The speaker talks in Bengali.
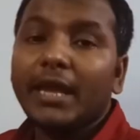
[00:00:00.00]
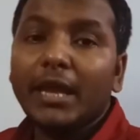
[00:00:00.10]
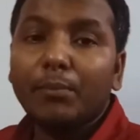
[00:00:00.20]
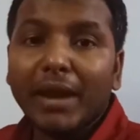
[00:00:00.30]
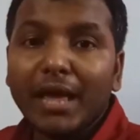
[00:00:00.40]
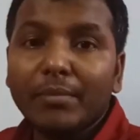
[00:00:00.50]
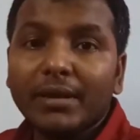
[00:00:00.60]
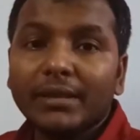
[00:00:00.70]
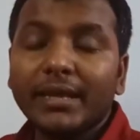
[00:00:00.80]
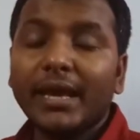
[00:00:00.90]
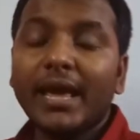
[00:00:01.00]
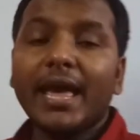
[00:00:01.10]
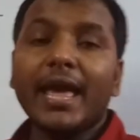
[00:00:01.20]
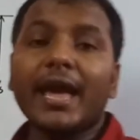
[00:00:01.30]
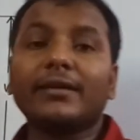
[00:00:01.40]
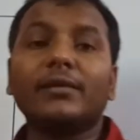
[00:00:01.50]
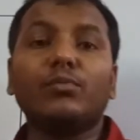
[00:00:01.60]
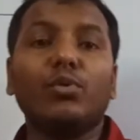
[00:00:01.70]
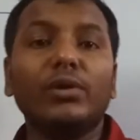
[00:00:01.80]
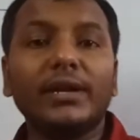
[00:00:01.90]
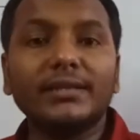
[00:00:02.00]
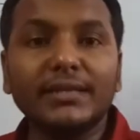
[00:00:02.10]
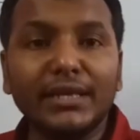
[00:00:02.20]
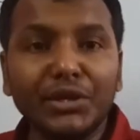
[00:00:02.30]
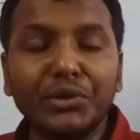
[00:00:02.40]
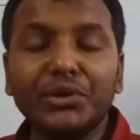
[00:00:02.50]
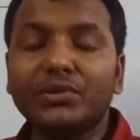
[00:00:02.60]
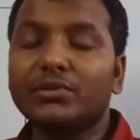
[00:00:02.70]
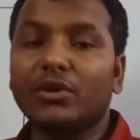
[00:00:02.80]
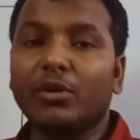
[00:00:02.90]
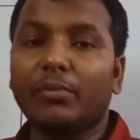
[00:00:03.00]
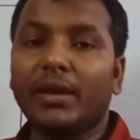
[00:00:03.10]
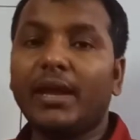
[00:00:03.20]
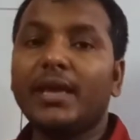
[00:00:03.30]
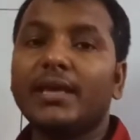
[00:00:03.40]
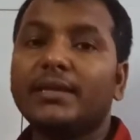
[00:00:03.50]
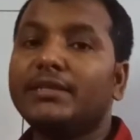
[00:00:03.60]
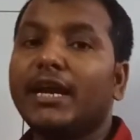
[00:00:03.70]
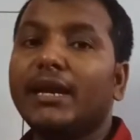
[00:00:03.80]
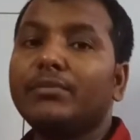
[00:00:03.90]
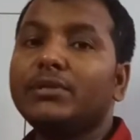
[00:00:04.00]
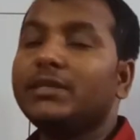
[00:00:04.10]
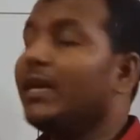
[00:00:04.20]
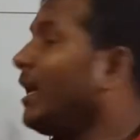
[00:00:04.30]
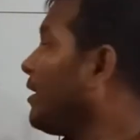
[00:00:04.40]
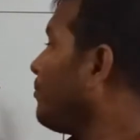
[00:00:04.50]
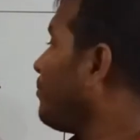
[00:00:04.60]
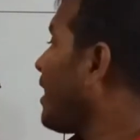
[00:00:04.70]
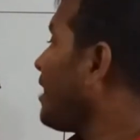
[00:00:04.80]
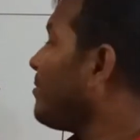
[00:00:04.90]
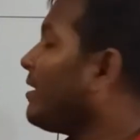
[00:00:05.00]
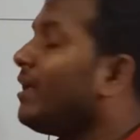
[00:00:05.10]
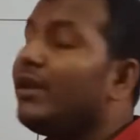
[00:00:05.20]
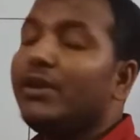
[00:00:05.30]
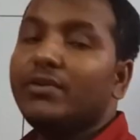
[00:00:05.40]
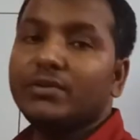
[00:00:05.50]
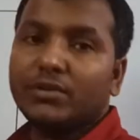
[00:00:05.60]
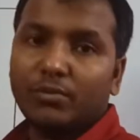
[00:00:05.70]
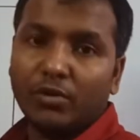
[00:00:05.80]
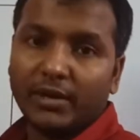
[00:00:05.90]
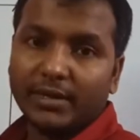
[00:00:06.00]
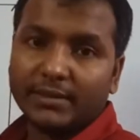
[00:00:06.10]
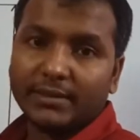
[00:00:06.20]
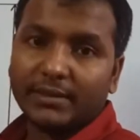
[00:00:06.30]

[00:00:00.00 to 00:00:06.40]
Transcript: এই প্রাইমারিতে একটা ভোল্টেজ ইনডিউসড হবে যার নাম হচ্ছে প্রাইমারি ইন্ডিউসড ভোল্টেজ